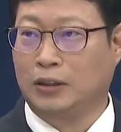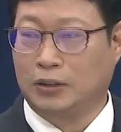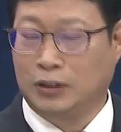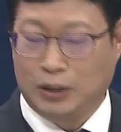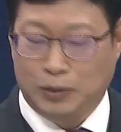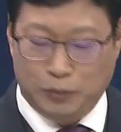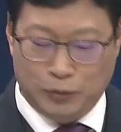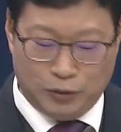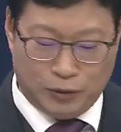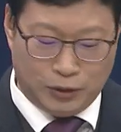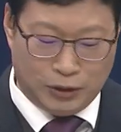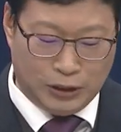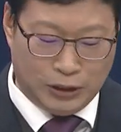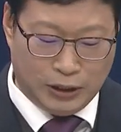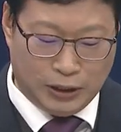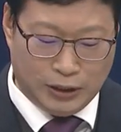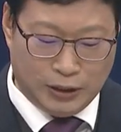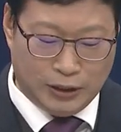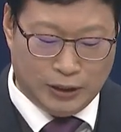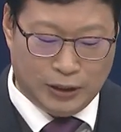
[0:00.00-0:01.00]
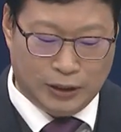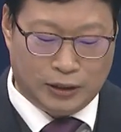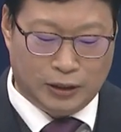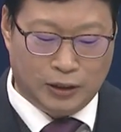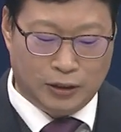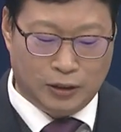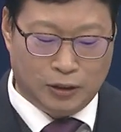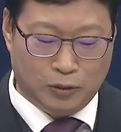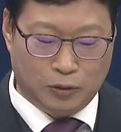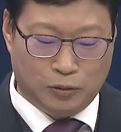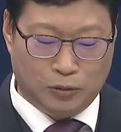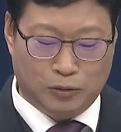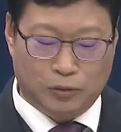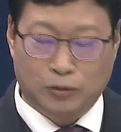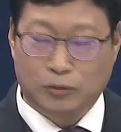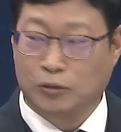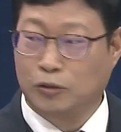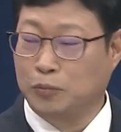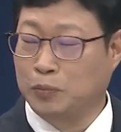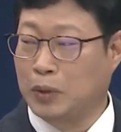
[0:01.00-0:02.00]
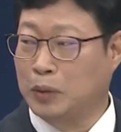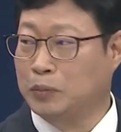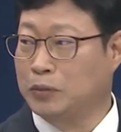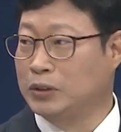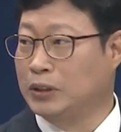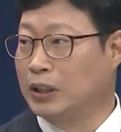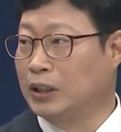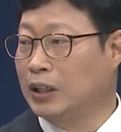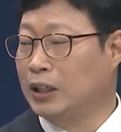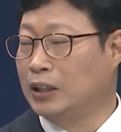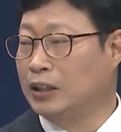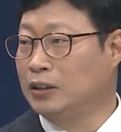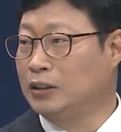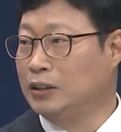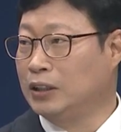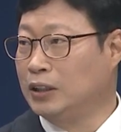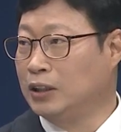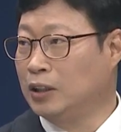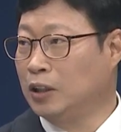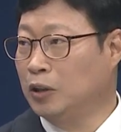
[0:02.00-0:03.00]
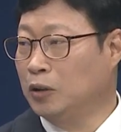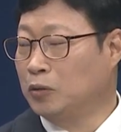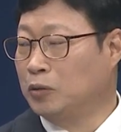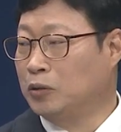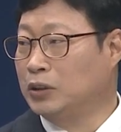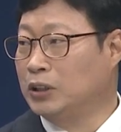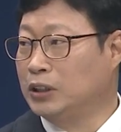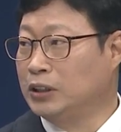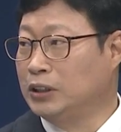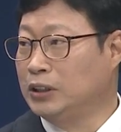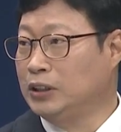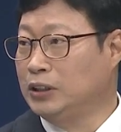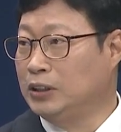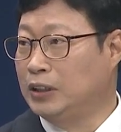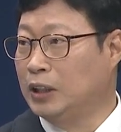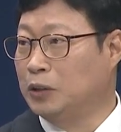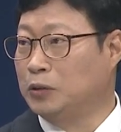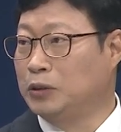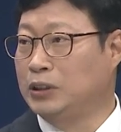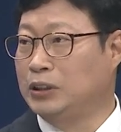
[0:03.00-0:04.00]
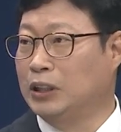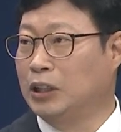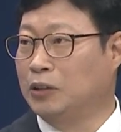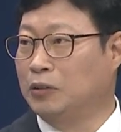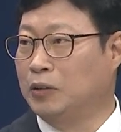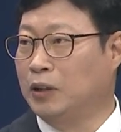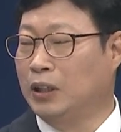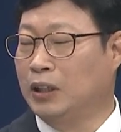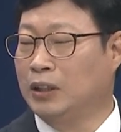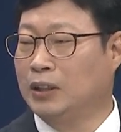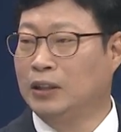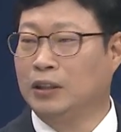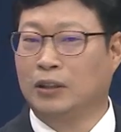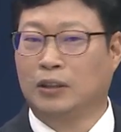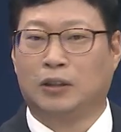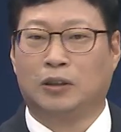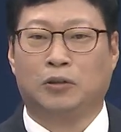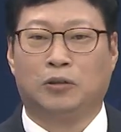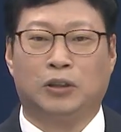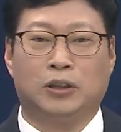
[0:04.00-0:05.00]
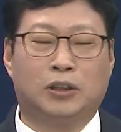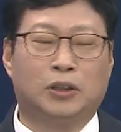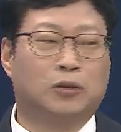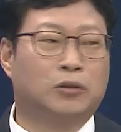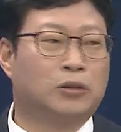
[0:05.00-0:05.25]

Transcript: 16일이었는데 정경도 국방부 장관은 이제 권영진 대구시장과 그리고 이철우